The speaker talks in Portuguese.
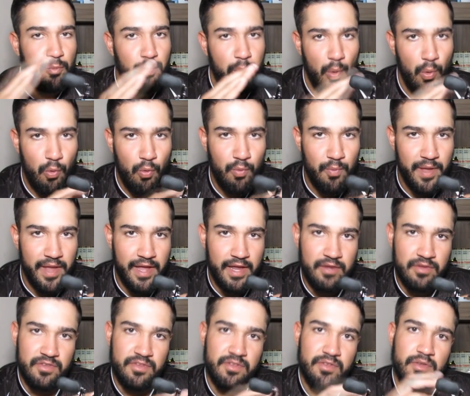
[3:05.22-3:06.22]
um pouco
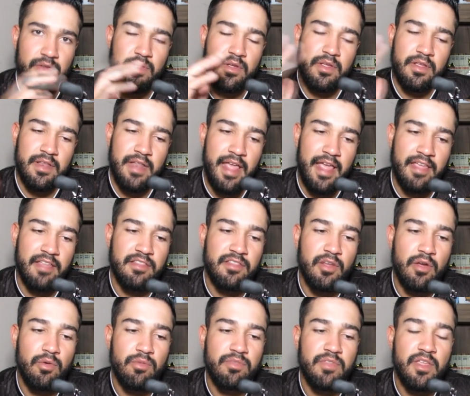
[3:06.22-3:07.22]
menos, né?
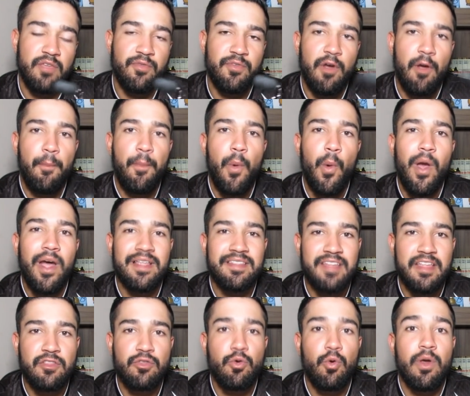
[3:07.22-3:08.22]
Então tem que ficar um pouco
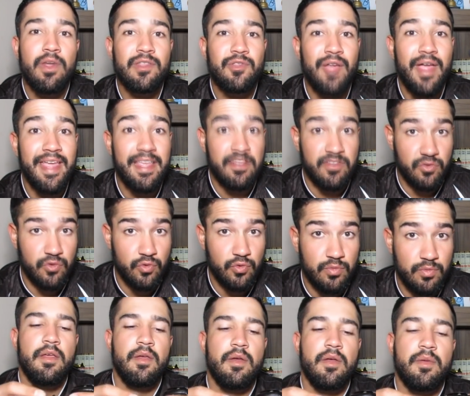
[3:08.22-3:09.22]
atento quanto a isso.
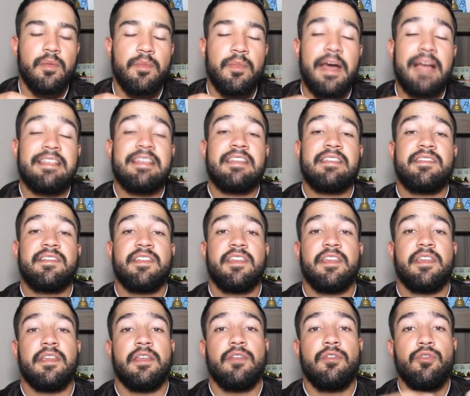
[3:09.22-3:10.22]
Mas
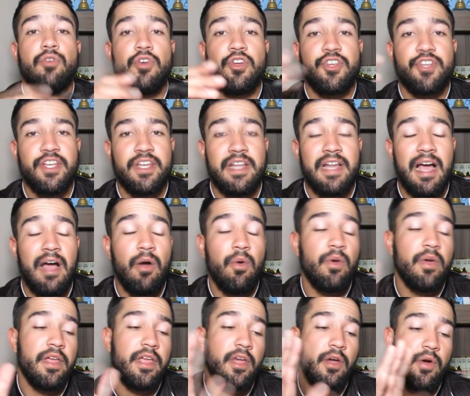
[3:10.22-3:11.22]
assim, no
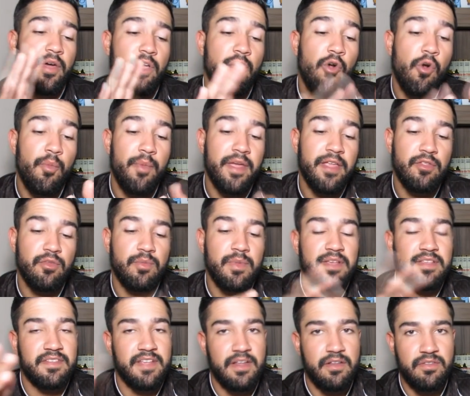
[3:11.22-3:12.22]
geral eu recomendo
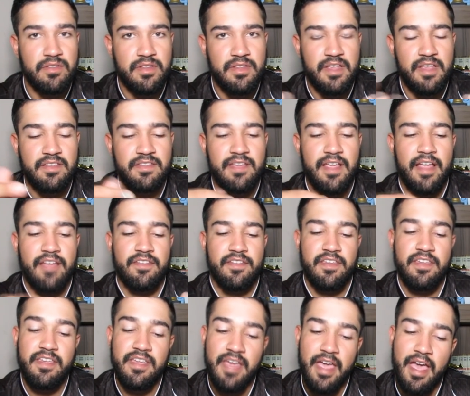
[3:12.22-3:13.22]
uma
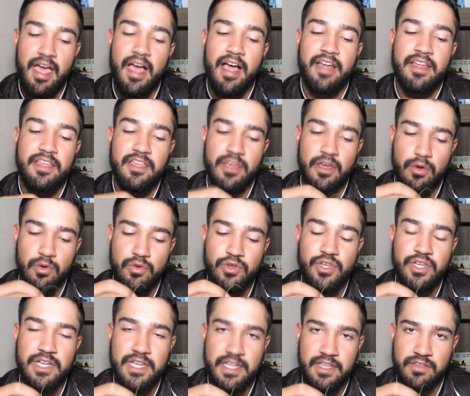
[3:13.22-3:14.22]
037, que é a que eu
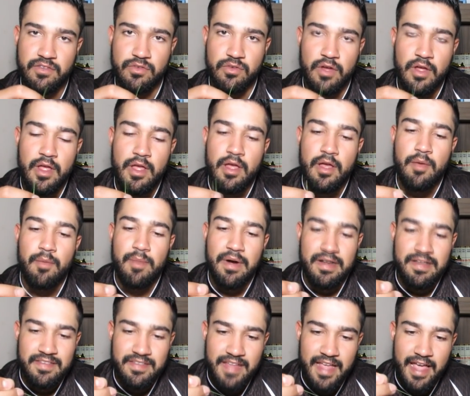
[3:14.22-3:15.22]
utilizo.
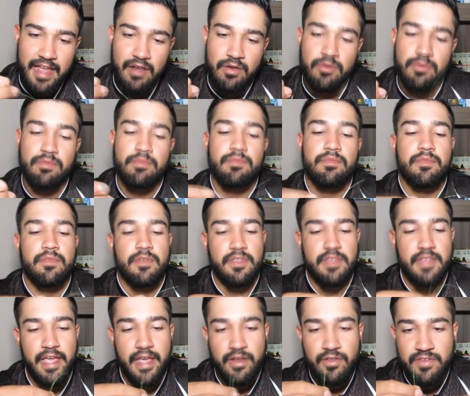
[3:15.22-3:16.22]
Marcelo,
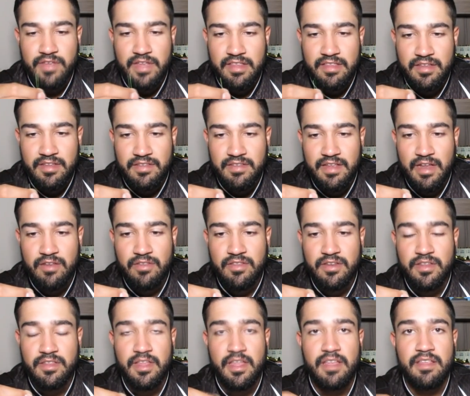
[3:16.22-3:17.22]
quero usar
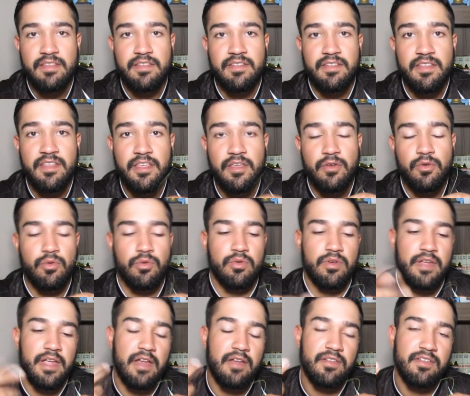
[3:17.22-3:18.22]
0,35,
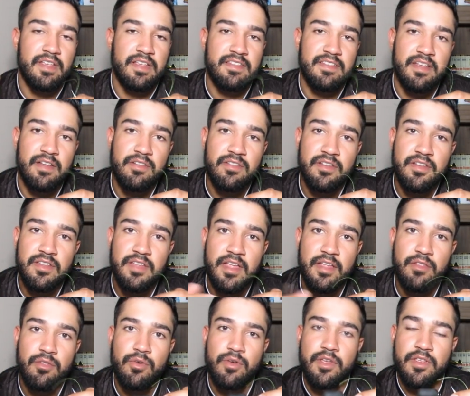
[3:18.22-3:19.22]
quero usar
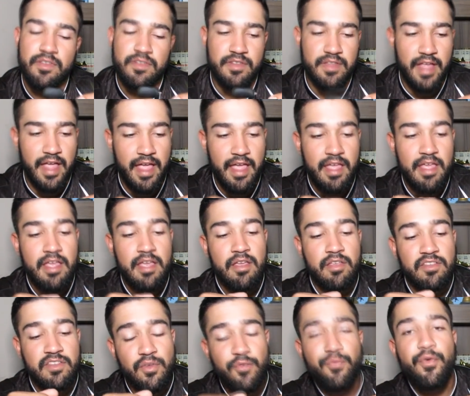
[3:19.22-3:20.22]
0,32, né?
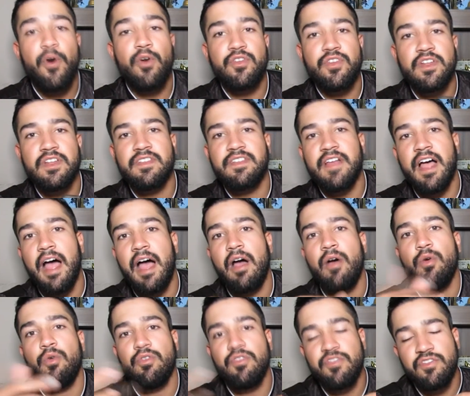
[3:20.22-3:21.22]
Se for
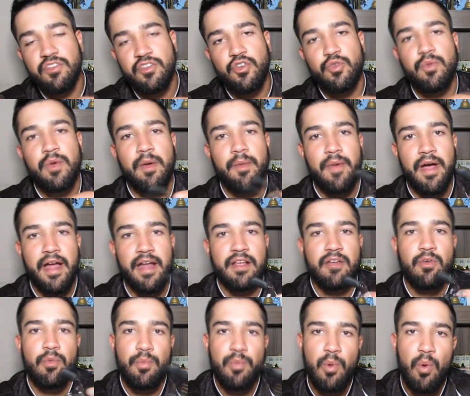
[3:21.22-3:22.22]
utilizar, use de uma
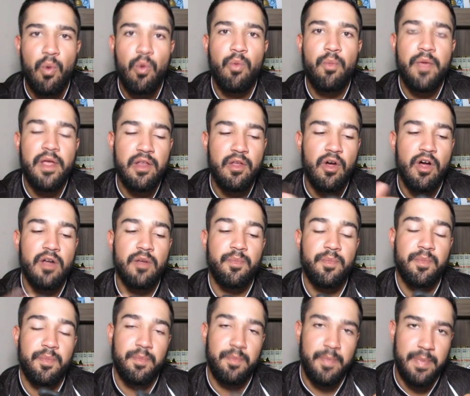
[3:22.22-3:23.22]
marca um pouco
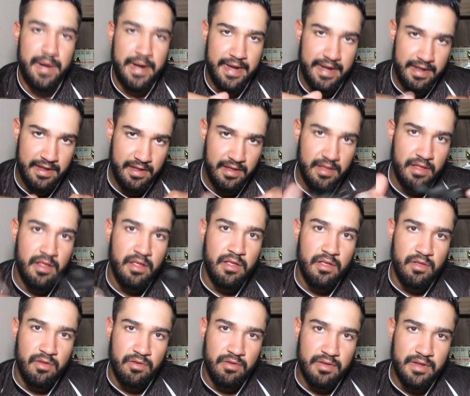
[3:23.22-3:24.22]
melhor para
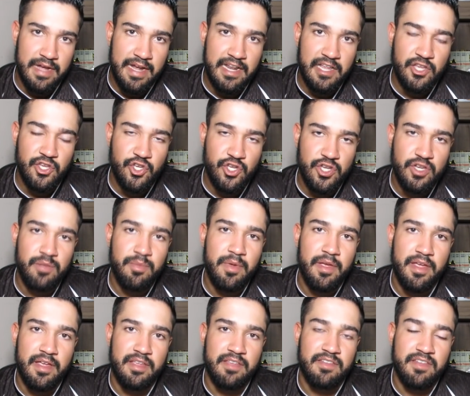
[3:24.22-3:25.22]
garantir
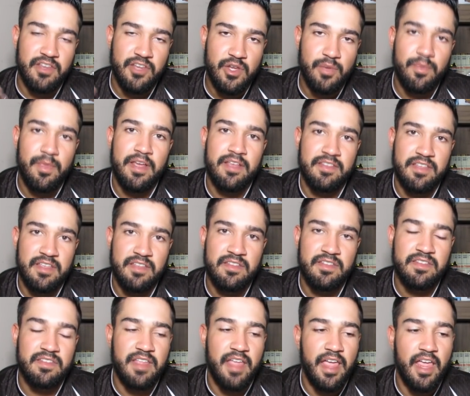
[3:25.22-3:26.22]
que seja mais
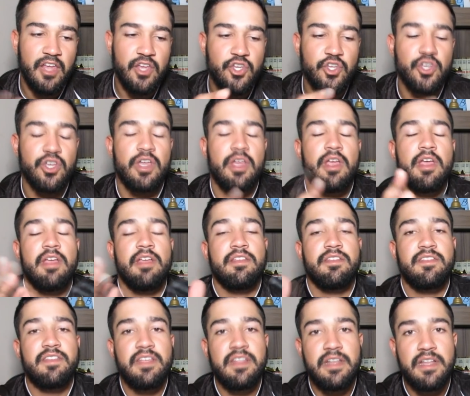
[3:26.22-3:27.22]
resistente.
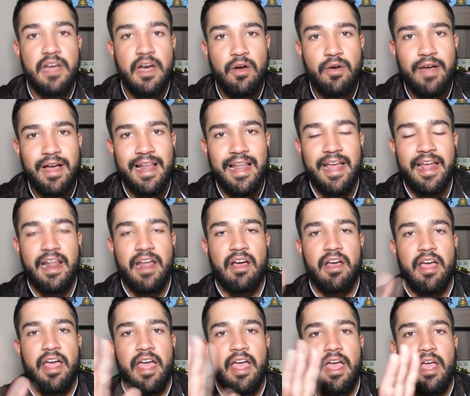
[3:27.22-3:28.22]
Se não,
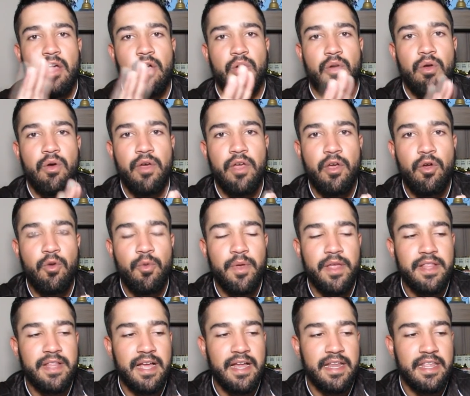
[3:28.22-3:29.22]
galera, é, eu
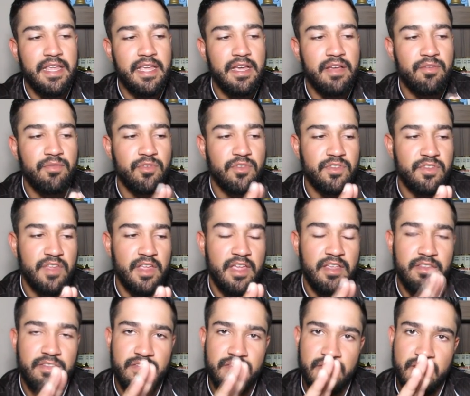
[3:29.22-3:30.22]
recomendaria
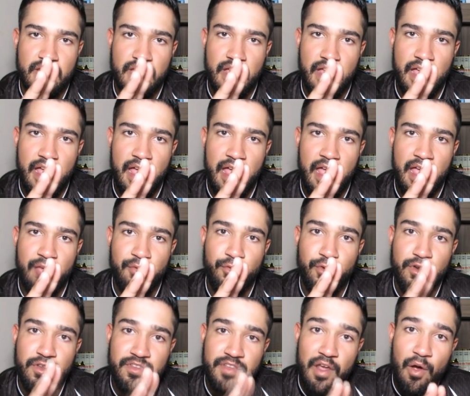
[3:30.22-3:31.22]
vocês é,
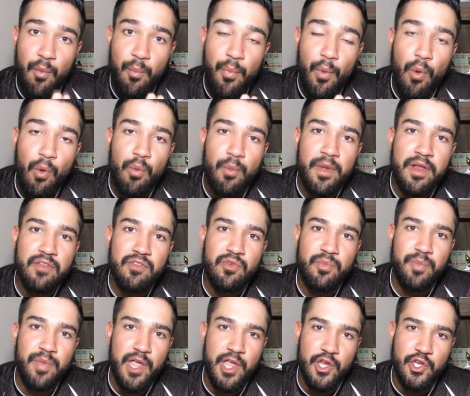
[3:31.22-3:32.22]
forçar um pouco menos
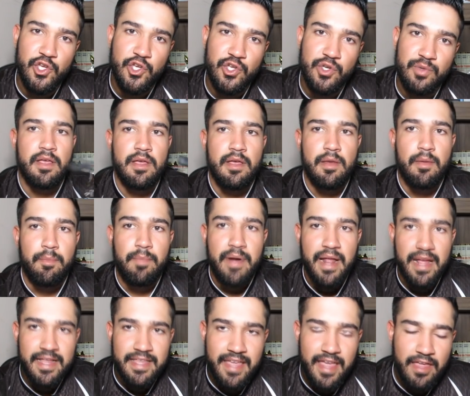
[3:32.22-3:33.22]
o peixe.
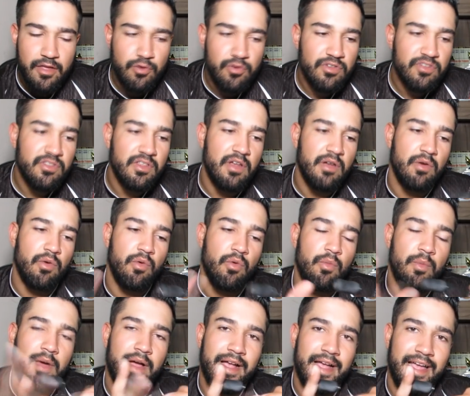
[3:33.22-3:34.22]
Para quem usa
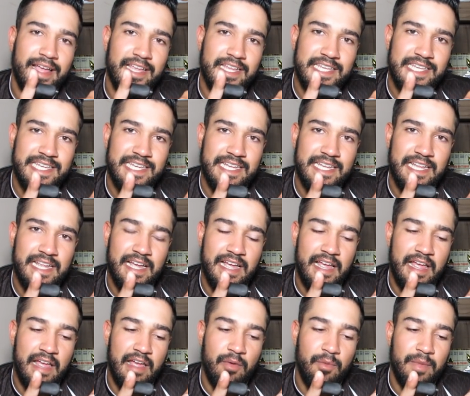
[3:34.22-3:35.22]
uma carretilha,
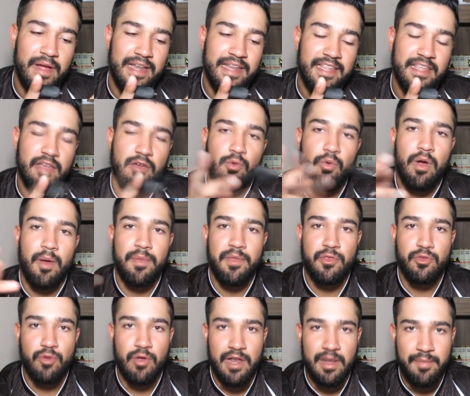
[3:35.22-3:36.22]
é, uma linha com a
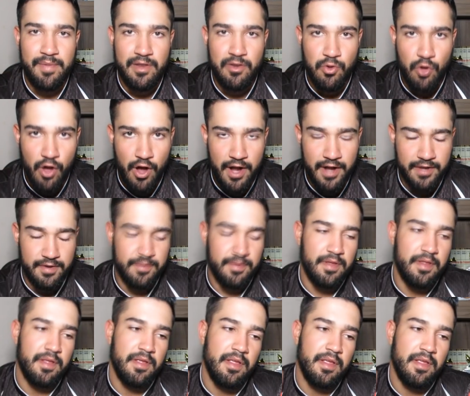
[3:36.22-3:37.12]
bitola menor,